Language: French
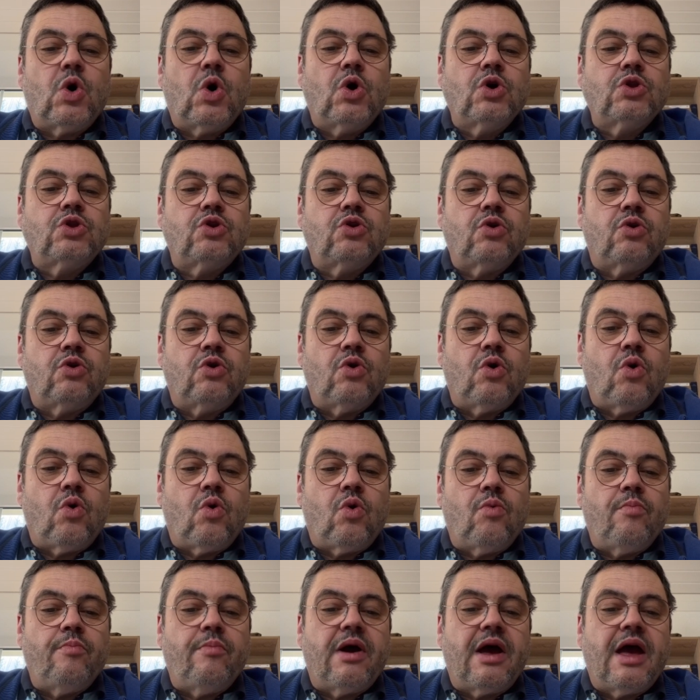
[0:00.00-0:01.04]

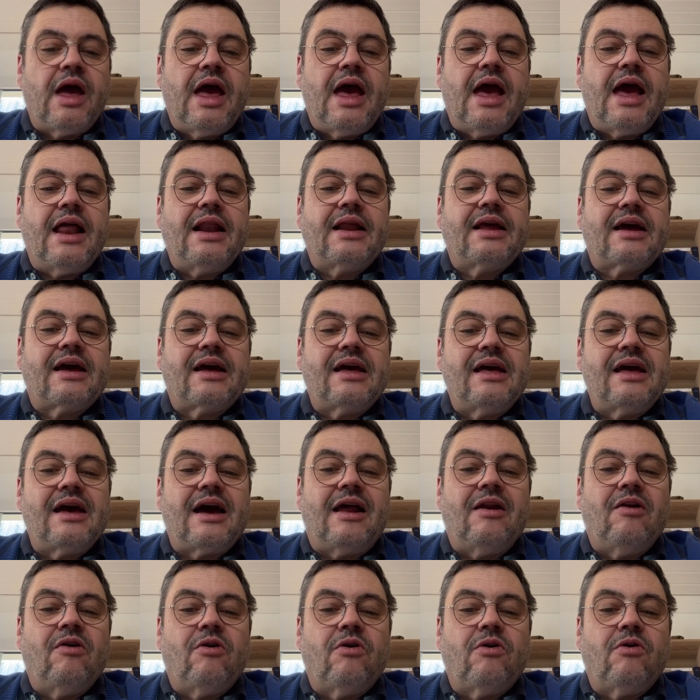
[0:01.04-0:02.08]
autonome. Elle crée
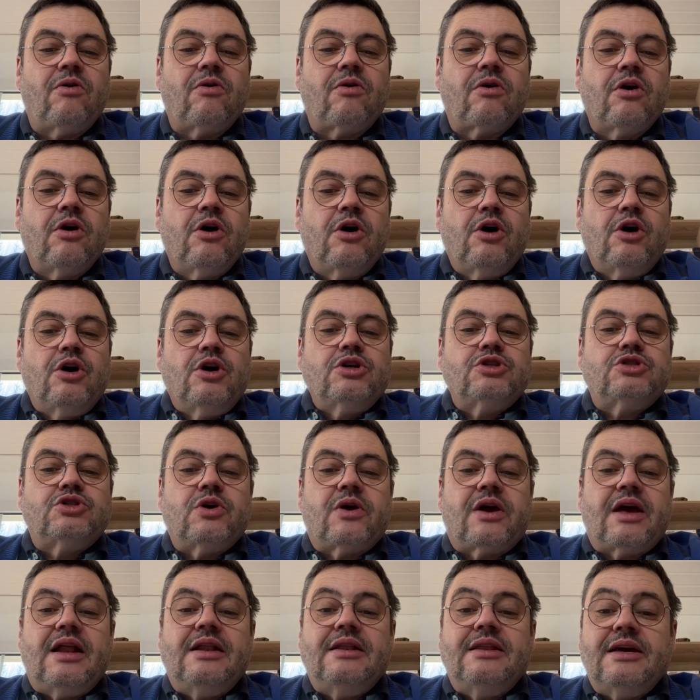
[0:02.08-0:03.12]
alors
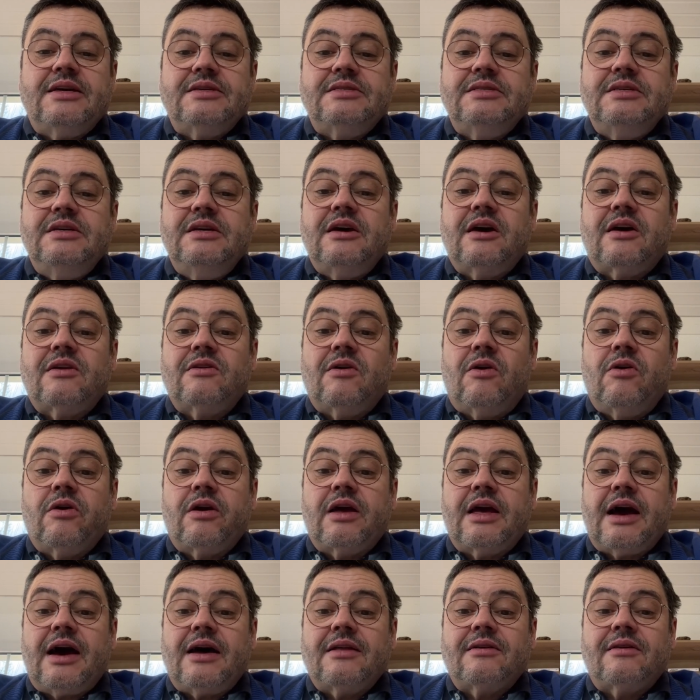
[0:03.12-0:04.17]
ce qu'elle désire dans le
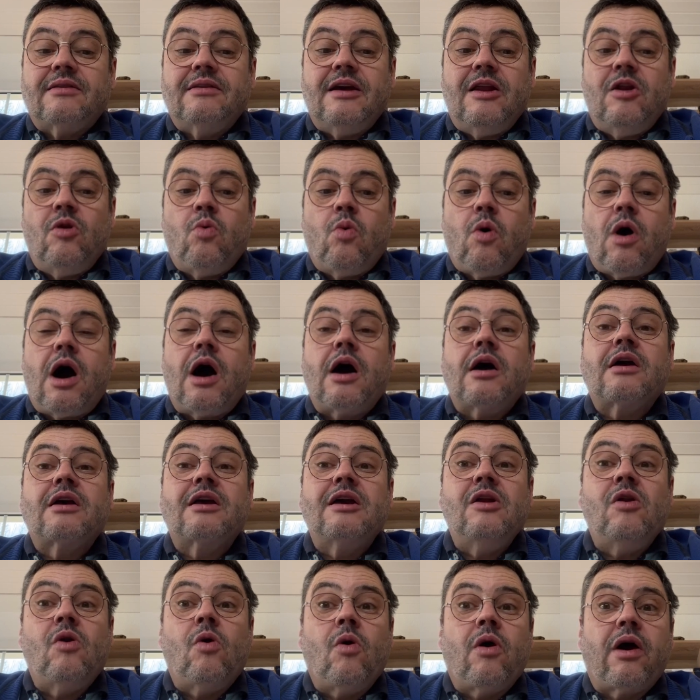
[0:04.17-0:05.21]
cadre des lois
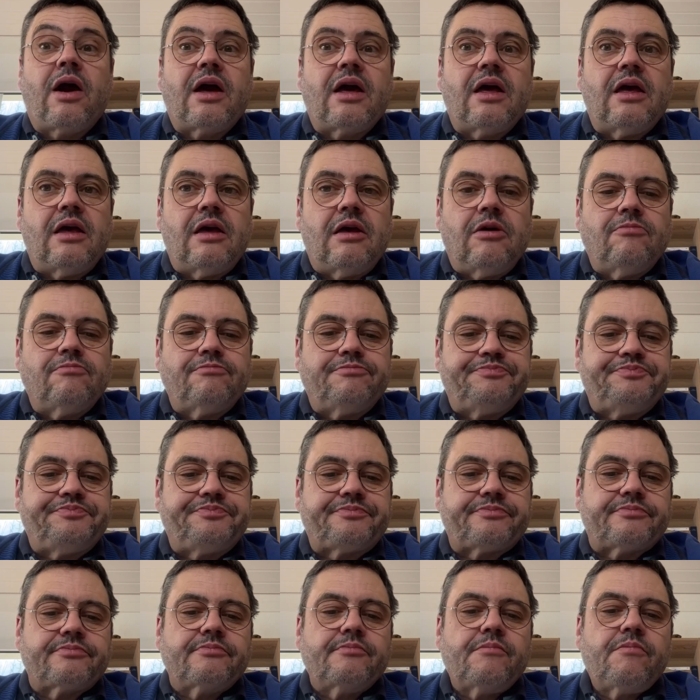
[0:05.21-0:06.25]
qui l'ont créée.
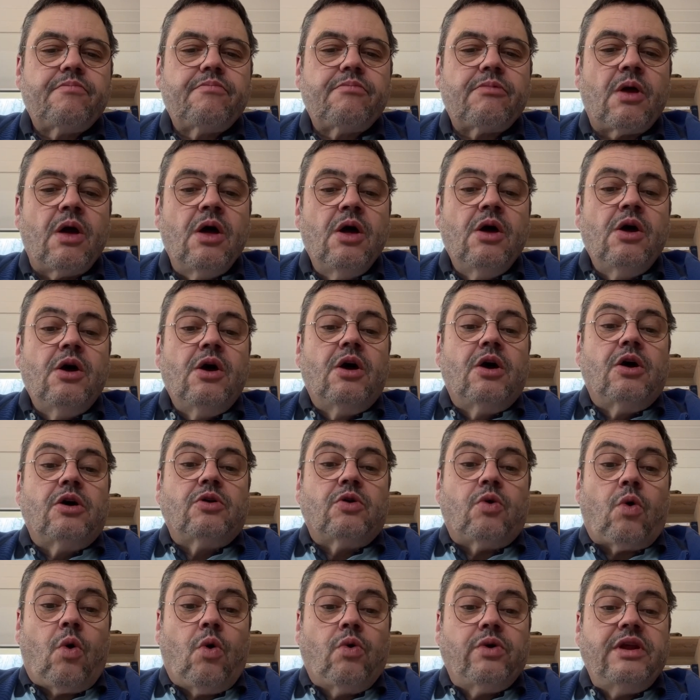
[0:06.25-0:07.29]

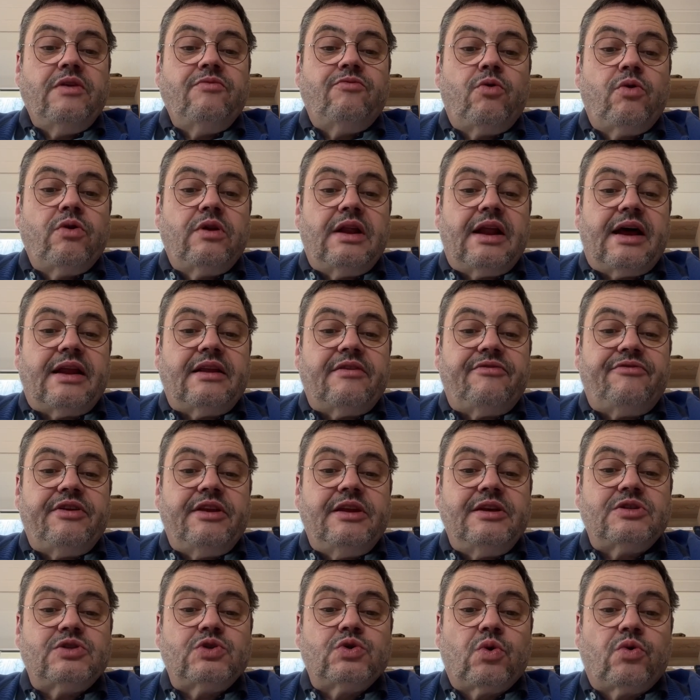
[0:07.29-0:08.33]
Au niveau de la
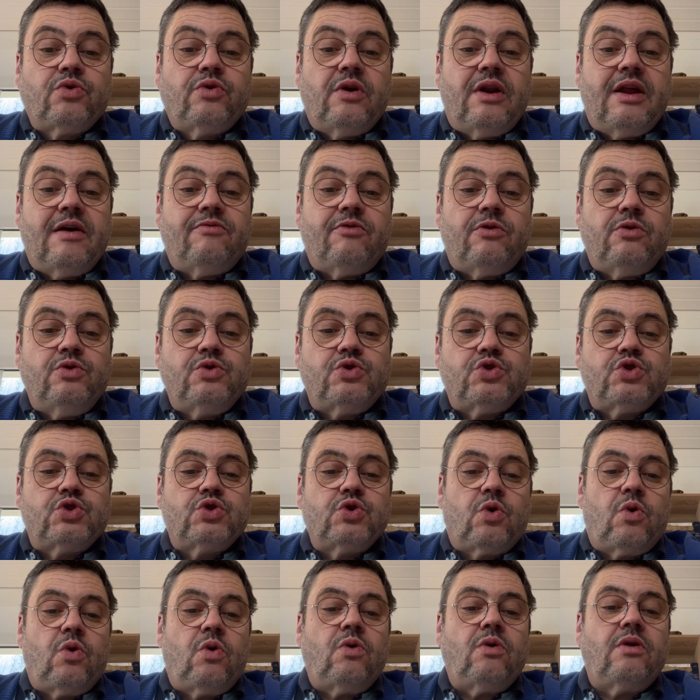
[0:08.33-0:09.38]
définition de
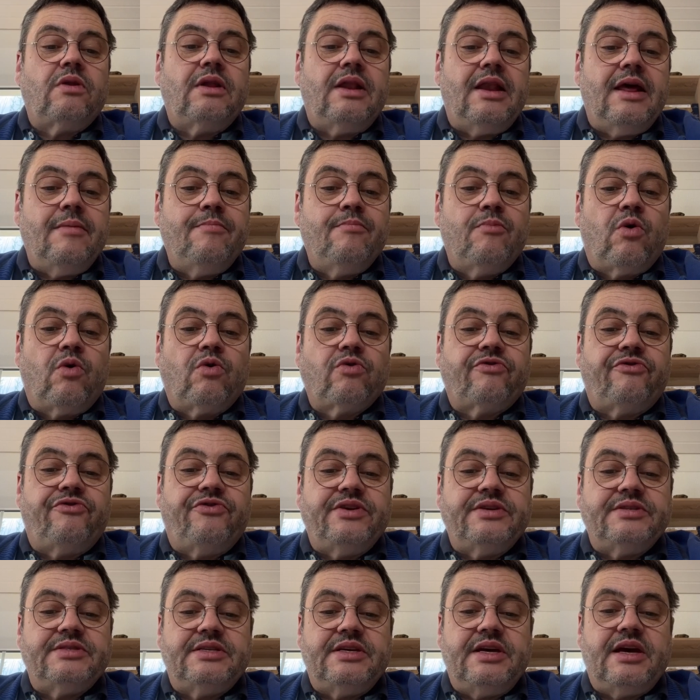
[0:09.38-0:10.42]
l'évolution, les mondes
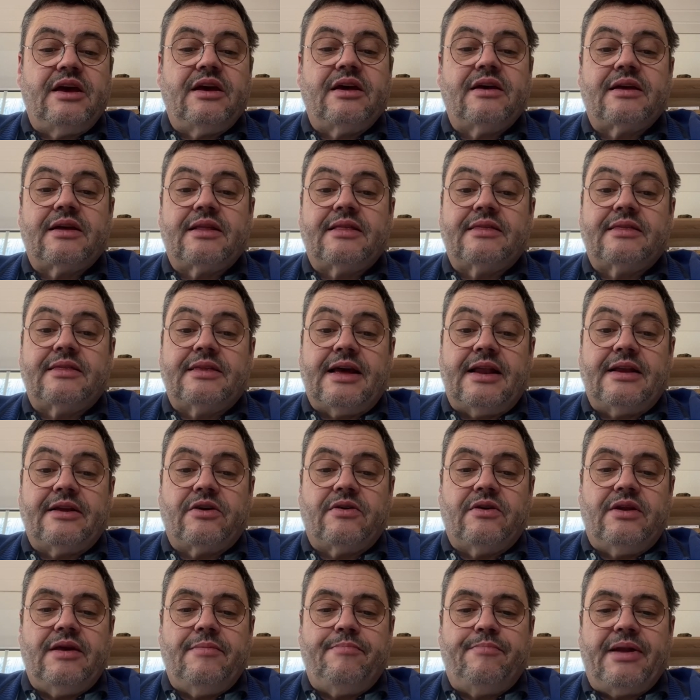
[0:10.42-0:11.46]
physiques,
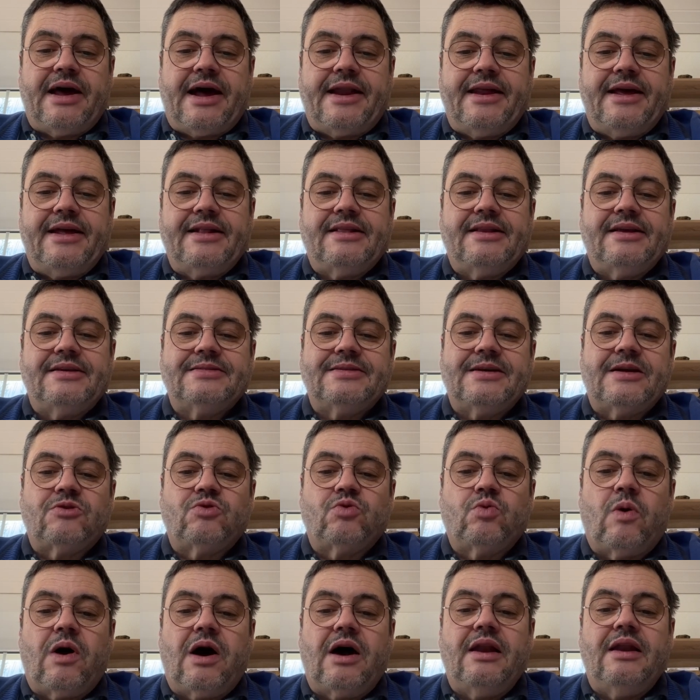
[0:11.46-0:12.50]
tels que les planètes, les
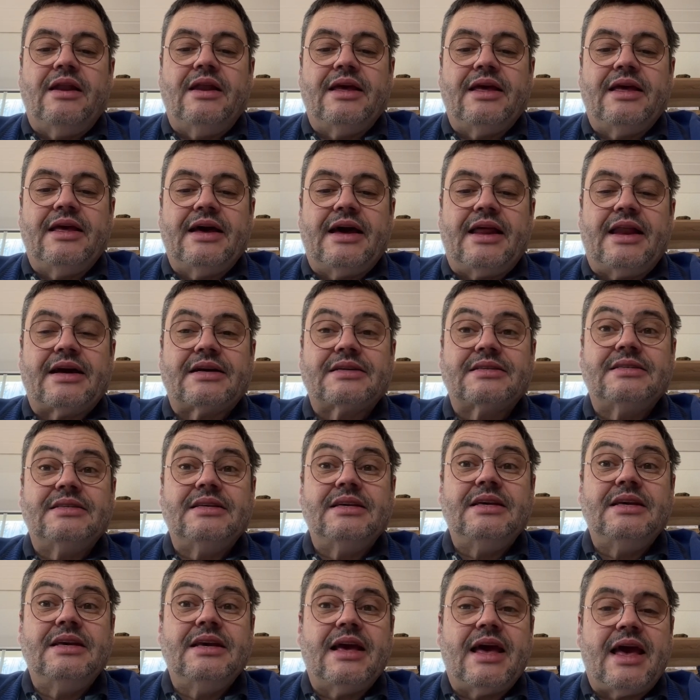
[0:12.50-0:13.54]
étoiles, les
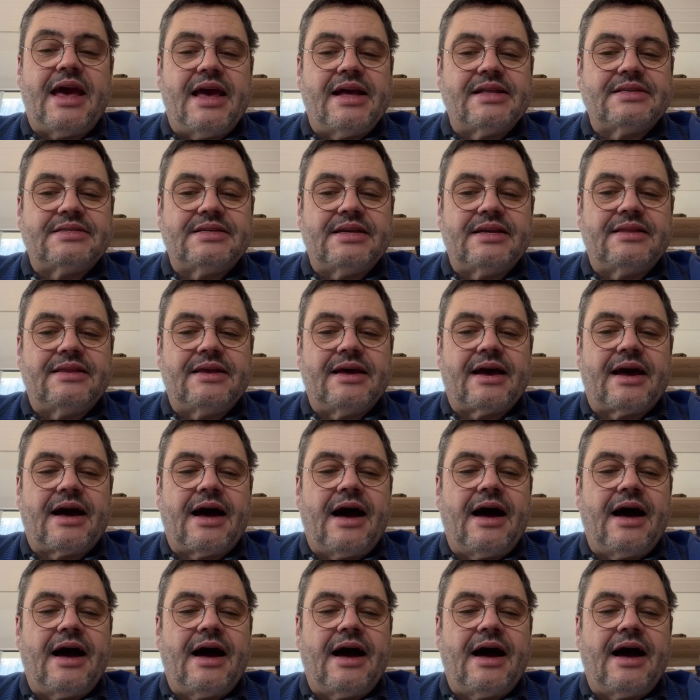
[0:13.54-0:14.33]
galaxies, etc.,